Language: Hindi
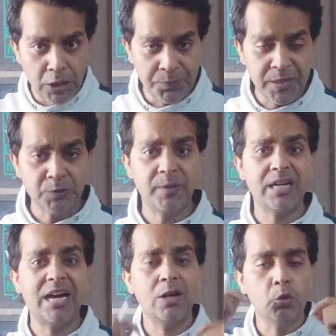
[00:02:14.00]
एपीएस पर
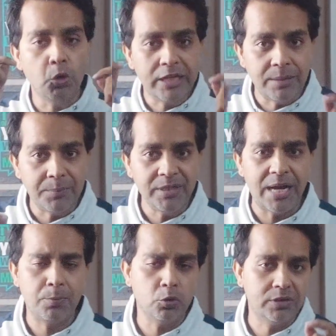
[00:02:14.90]
अगर कोई कंपनी
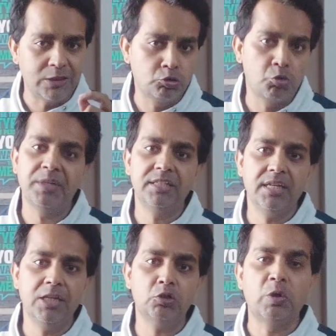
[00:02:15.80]
आपको दस रुपए दे
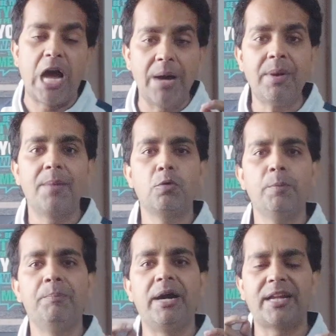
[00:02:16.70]
रही है तो हम आपको
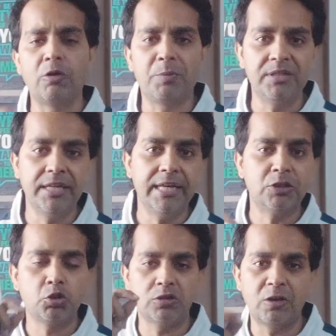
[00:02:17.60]
बारह रुपए देंगे
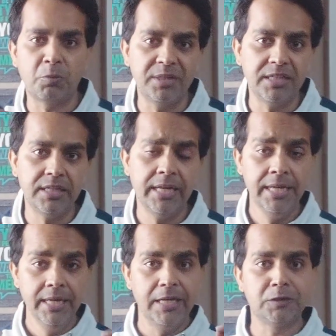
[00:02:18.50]
चौदह रुपए देंगे
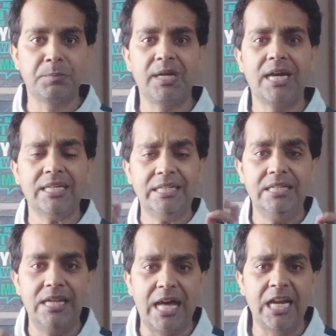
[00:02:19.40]
इस प्रकार के
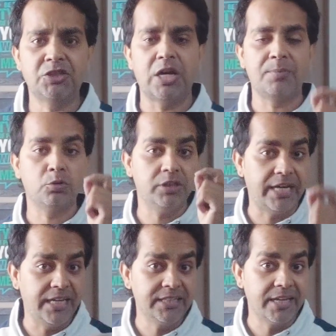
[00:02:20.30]
लालच आपको
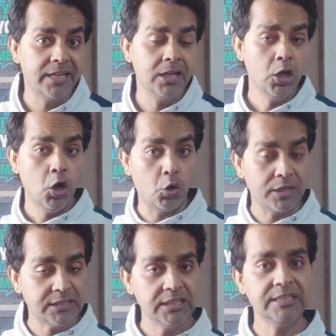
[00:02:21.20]
दिखाई जाएंगे रहेंगे और
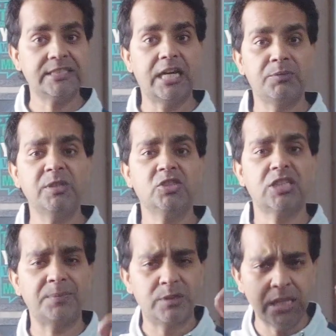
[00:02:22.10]
इसी के साथ में
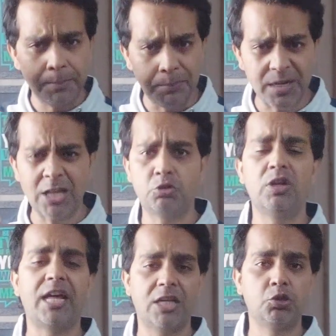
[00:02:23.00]
सबसे बड़ा जो
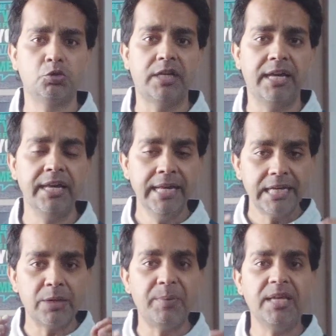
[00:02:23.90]
लालच होता है
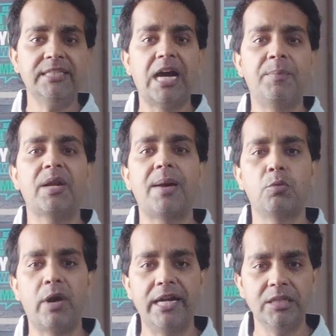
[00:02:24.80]
कि भाई यहाँ पर
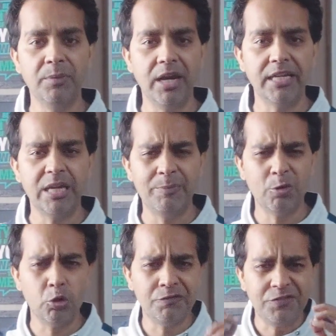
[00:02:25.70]
आपको आई मिल रही है
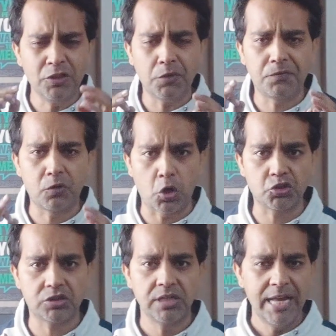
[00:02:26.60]
बिल्कुल फ्री ऑफ
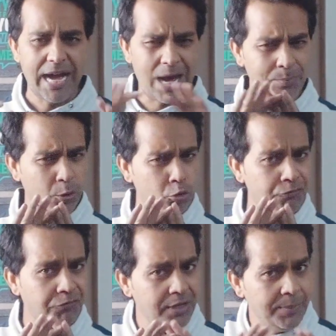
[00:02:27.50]
कॉस्ट हम बिल्कुल
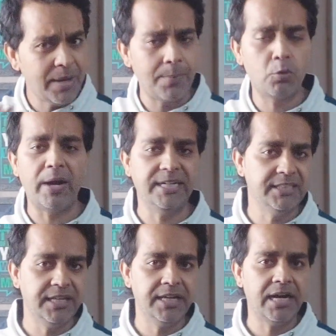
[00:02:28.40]
फ्री में आपको आई
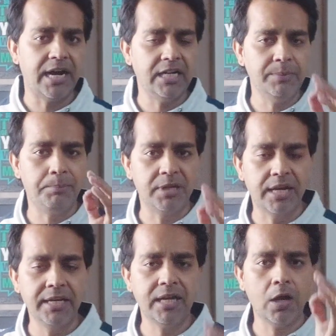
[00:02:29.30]
देंगे आई
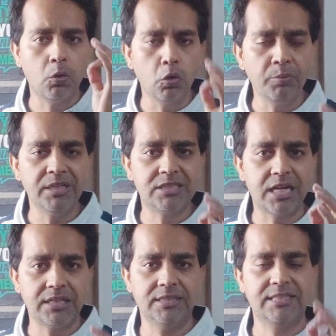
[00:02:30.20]
बनाने का कोई भी
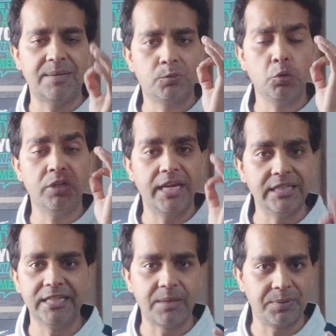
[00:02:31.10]
चार्जेस आपको नहीं
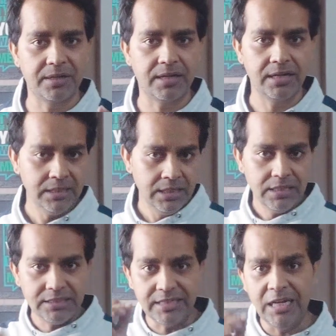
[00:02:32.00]
देना पड़ेगा
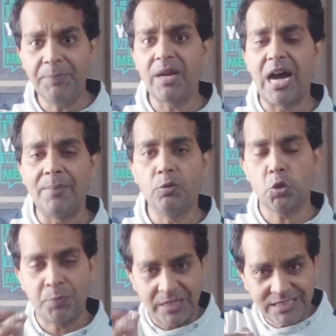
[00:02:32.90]
यहीं पर आप
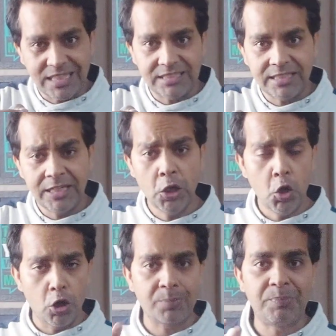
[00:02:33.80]
लोग फंस जाते हैं
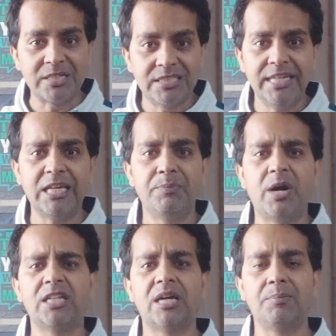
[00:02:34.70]
और फंसने के
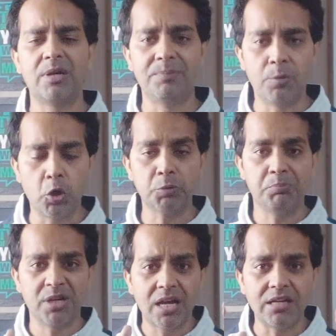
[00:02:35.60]
बाद अपना बहुत
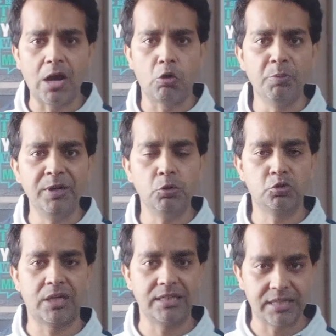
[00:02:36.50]
बड़ा लाखों में
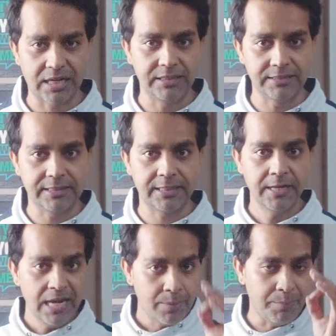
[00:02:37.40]
नुकसान करा लेते हैं
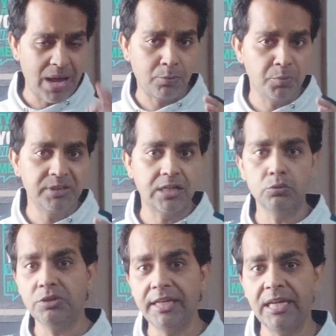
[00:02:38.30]
मैं आपको बता
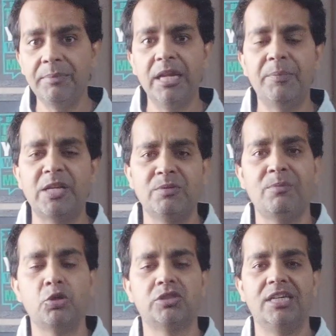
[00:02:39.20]
दूँ देखिए मेरे पास भी
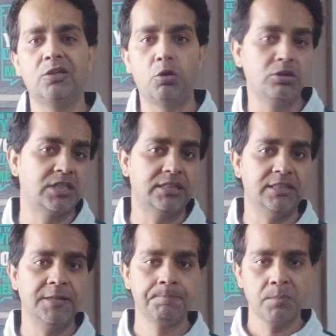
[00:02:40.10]
बहुत सारी कॉल्स
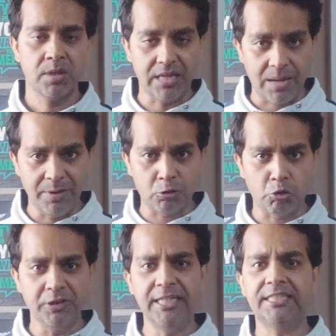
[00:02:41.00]
आती हैं कि हमें
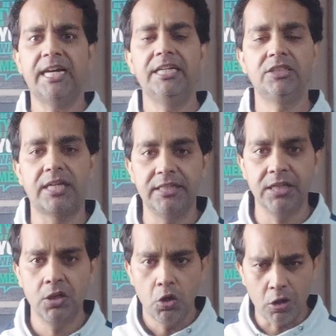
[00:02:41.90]
रोइनेट की आईडी
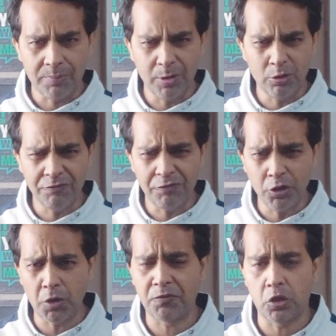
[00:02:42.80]
चाहिए और बिल्कुल
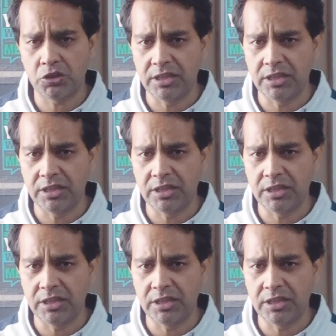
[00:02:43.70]
फ्री ऑफ कॉस्ट